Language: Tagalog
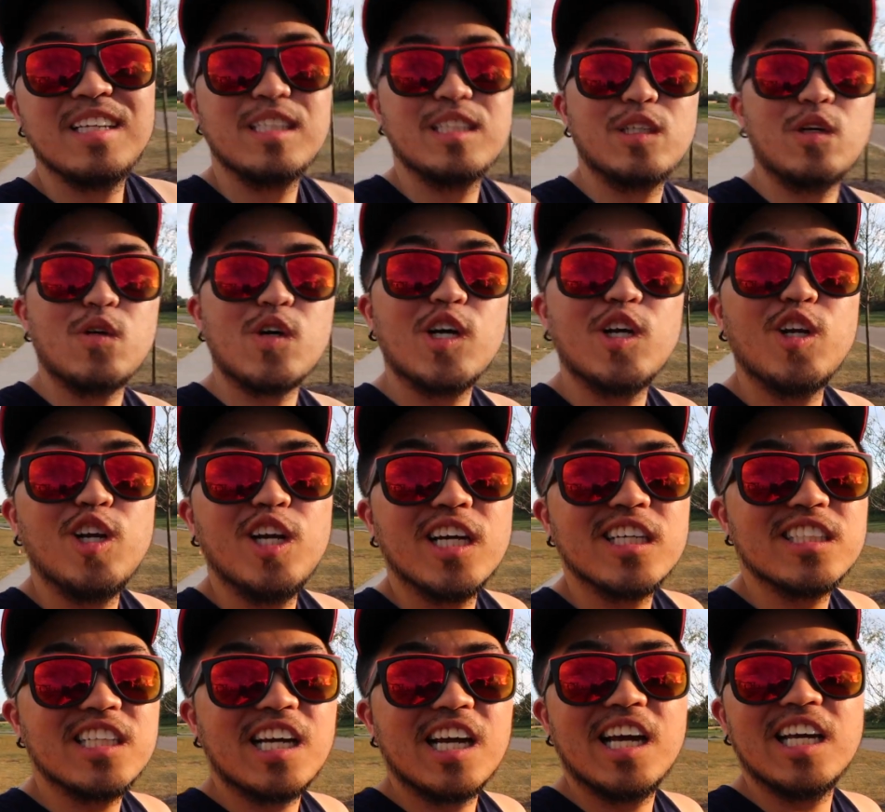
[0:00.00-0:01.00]
so ganun lang
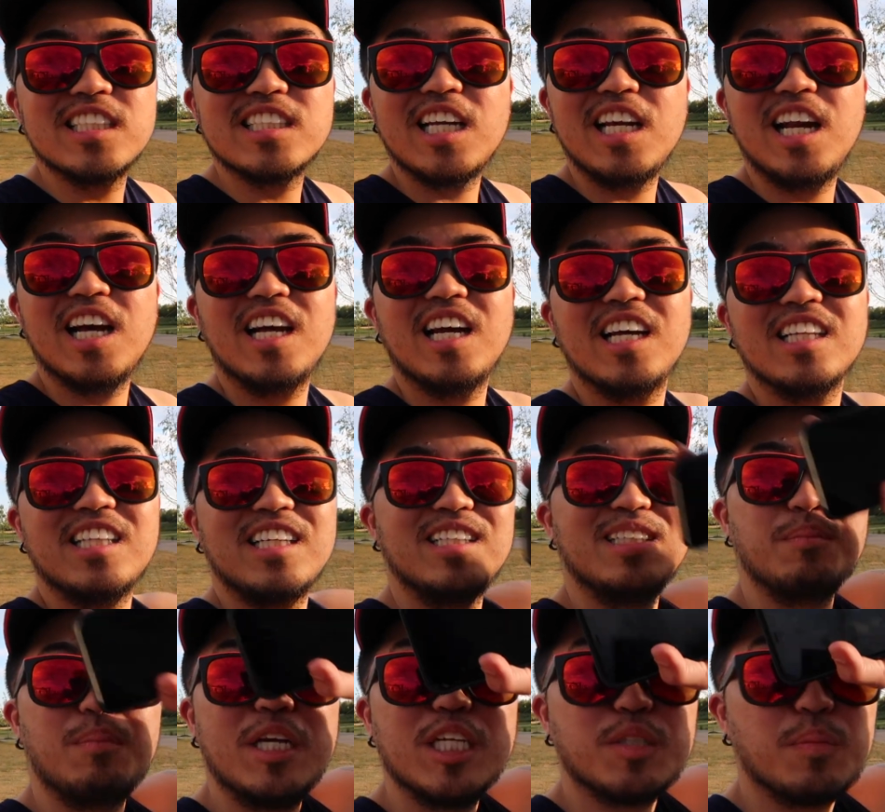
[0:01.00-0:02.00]
siya guys kailangan
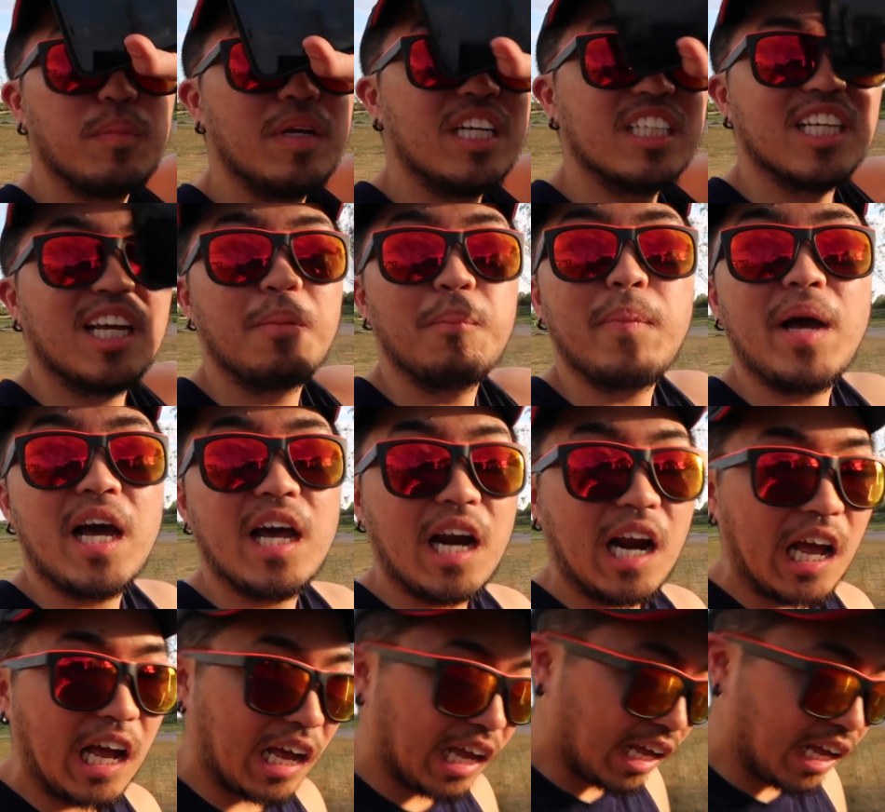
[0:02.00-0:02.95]
natin bilis-bilisan para